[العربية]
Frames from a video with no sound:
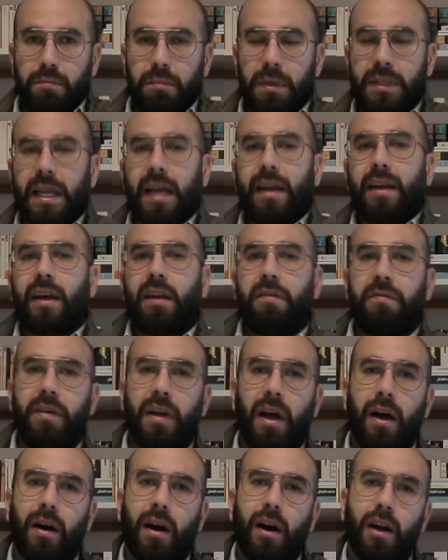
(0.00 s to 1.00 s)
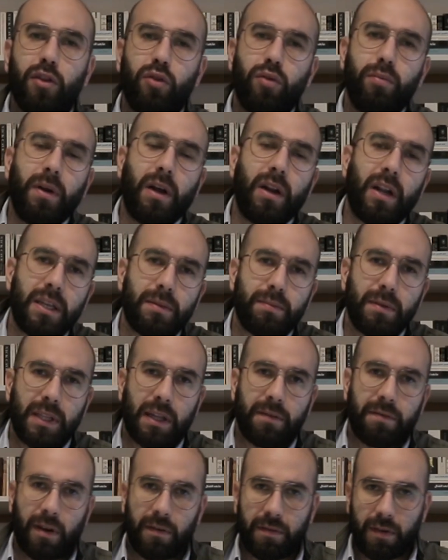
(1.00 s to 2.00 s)
بسكر فيها قرض وبيخلص من
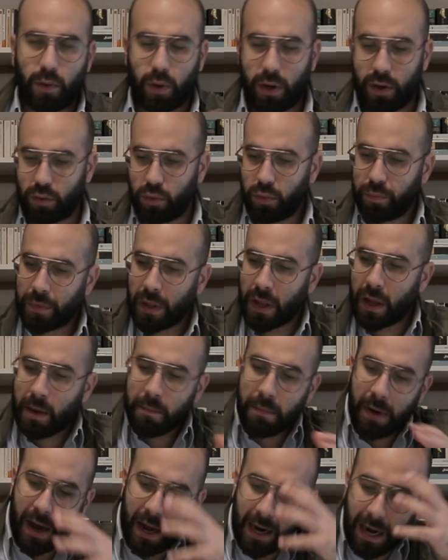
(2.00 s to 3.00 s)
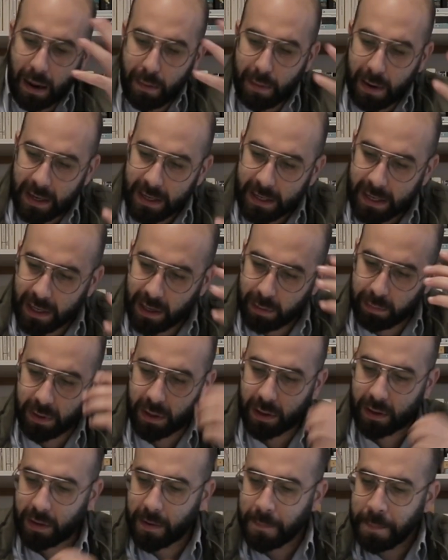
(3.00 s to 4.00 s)
دفع فوائده بقى هالعملية
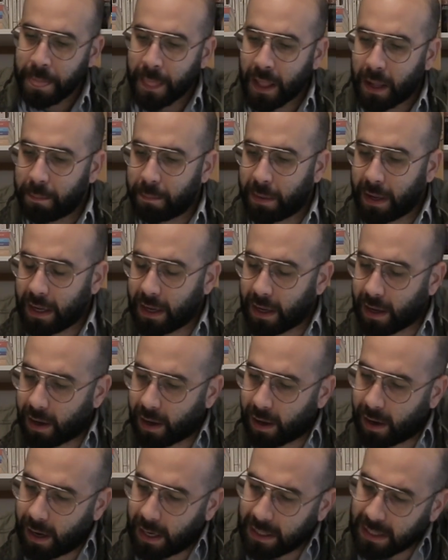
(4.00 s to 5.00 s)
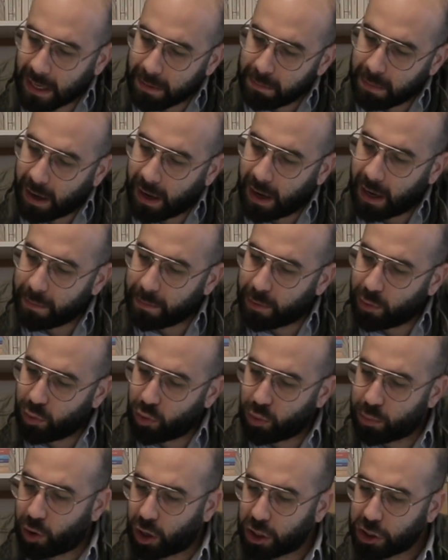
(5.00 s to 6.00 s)
نميت بهذا المقال
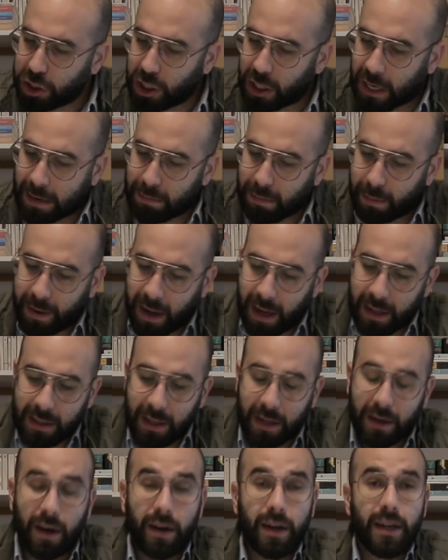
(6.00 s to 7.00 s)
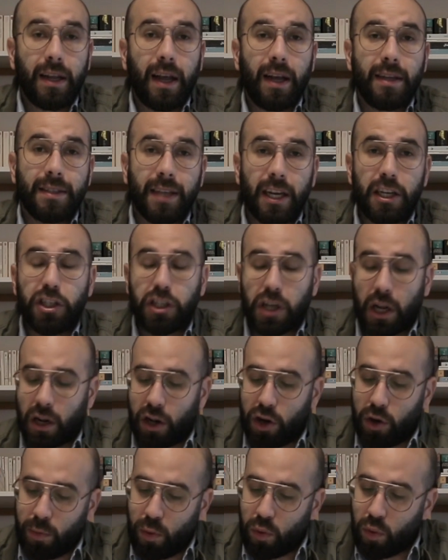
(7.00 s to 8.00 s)
بيقولوا مؤشر المبيعات العقارية سجل
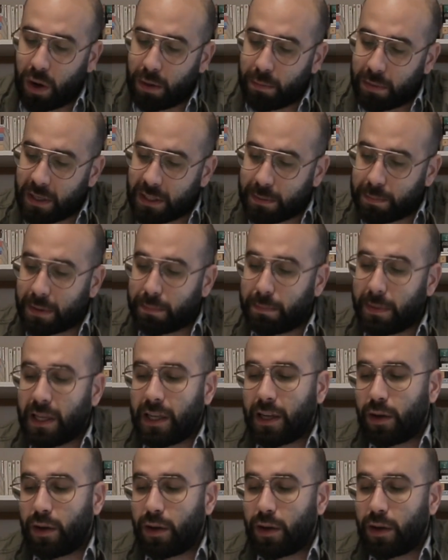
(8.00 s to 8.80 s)
نموا بنسبة 112.7%